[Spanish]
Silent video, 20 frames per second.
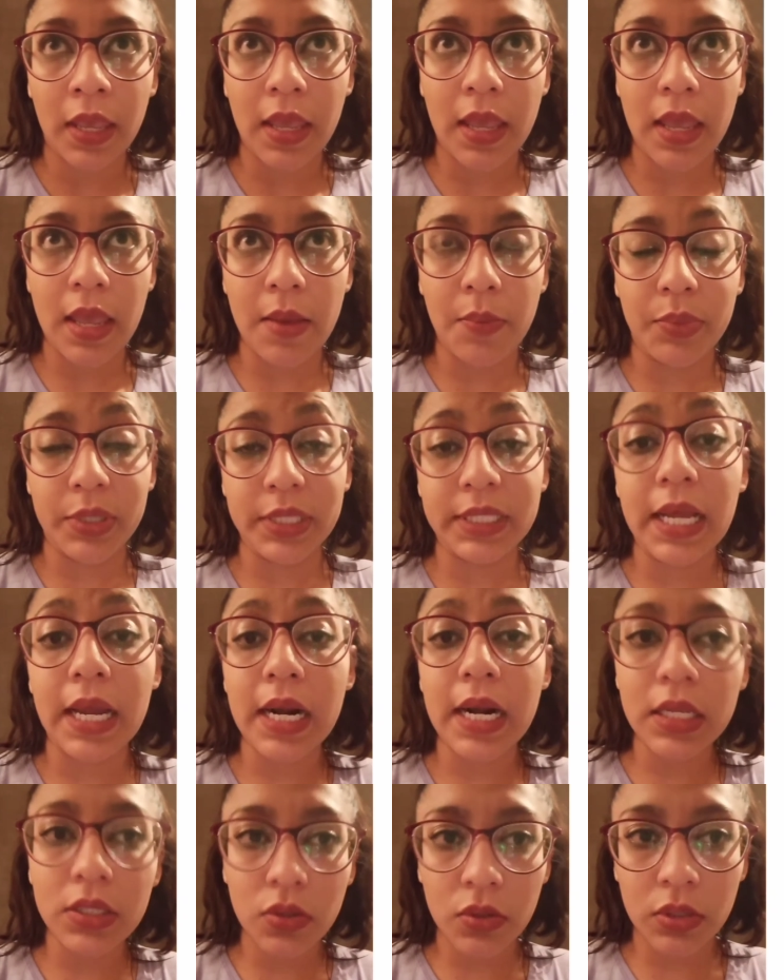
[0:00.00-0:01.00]
eh, pues a
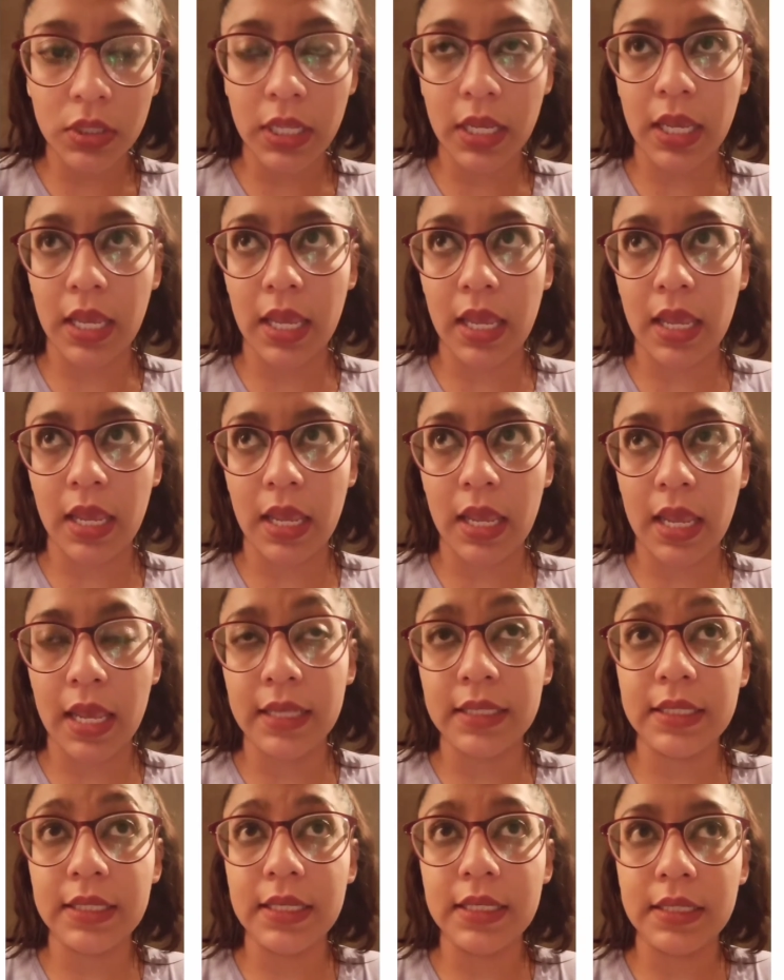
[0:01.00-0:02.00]
razón de que
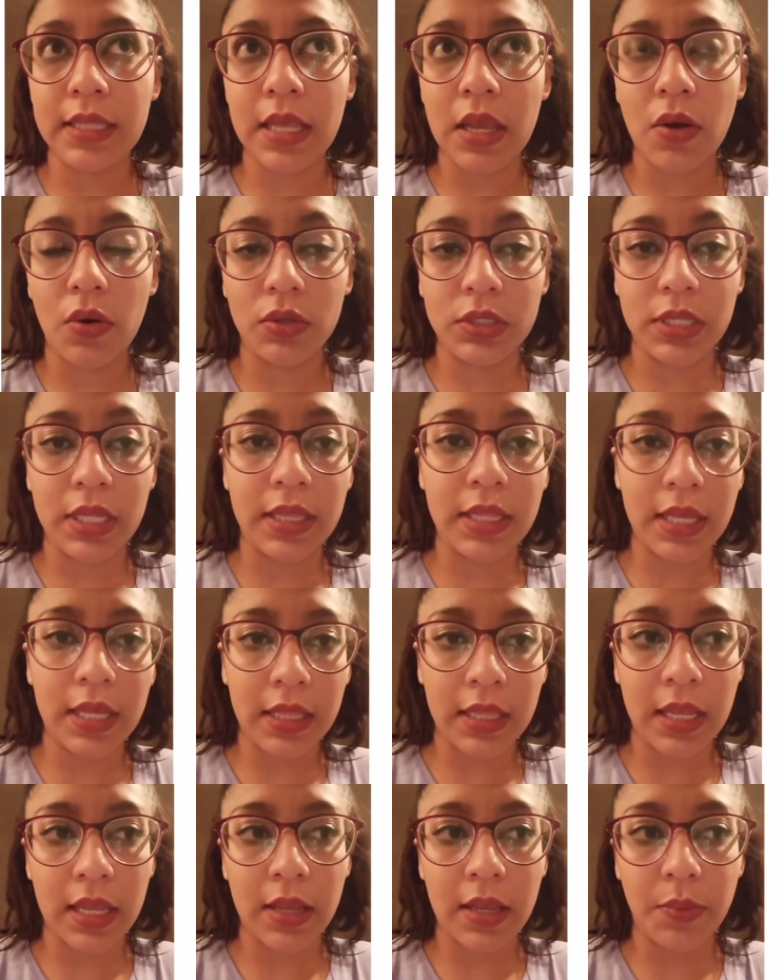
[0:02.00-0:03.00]
existe o se
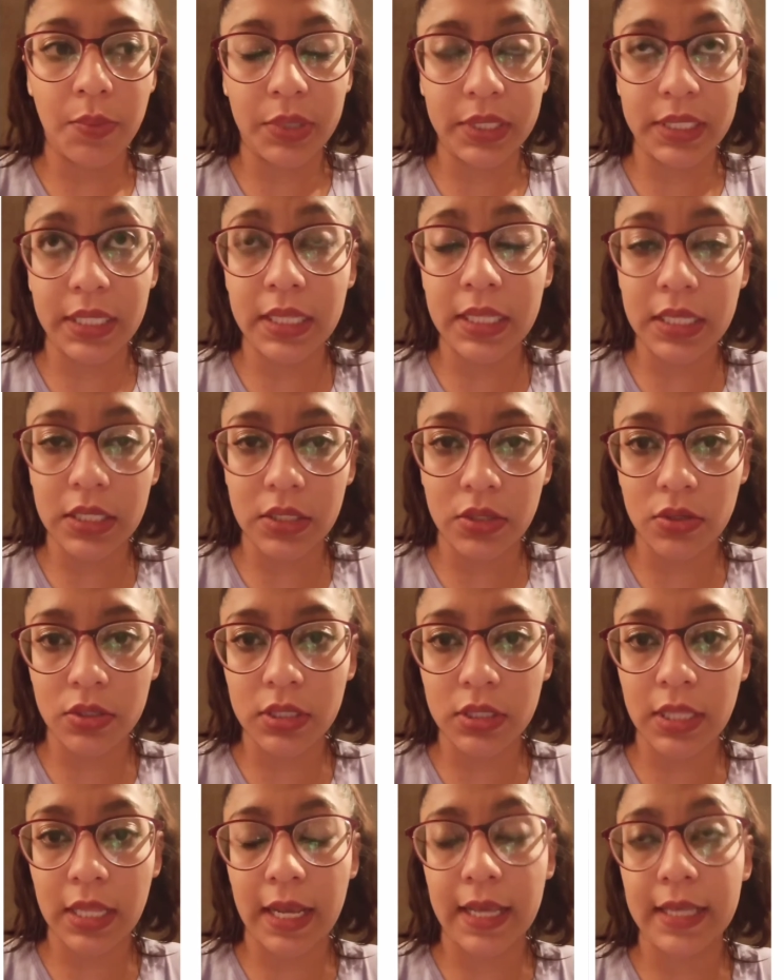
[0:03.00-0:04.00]
tiene pues
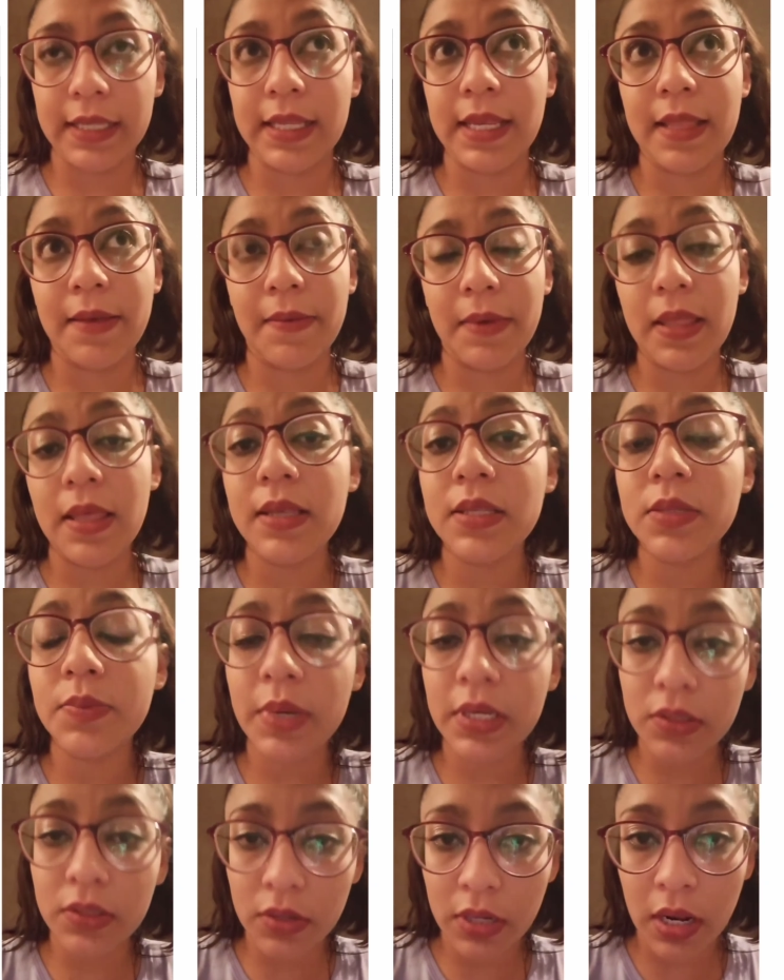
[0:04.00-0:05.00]
indicios de que se debe de
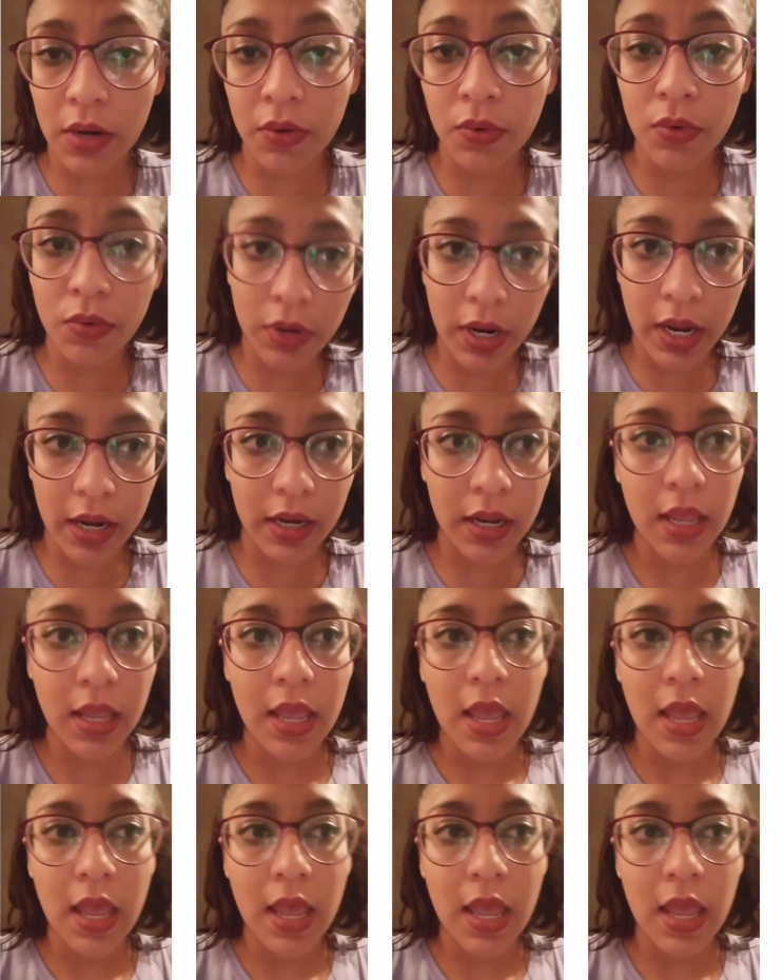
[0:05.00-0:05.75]
inspeccionar un lugar